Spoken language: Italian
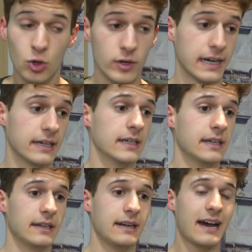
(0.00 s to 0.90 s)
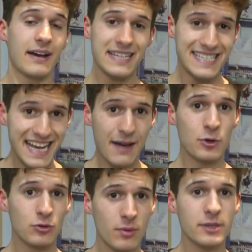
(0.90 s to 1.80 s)
Ora, siamo
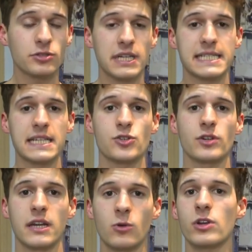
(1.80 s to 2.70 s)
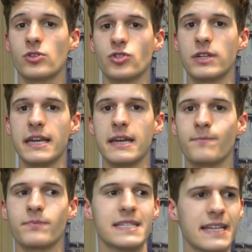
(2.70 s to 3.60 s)
in un momento della stagione in cui i
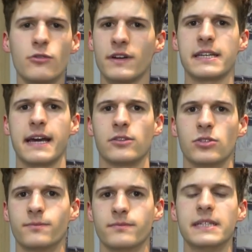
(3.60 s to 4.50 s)
rossoneri stanno faticando.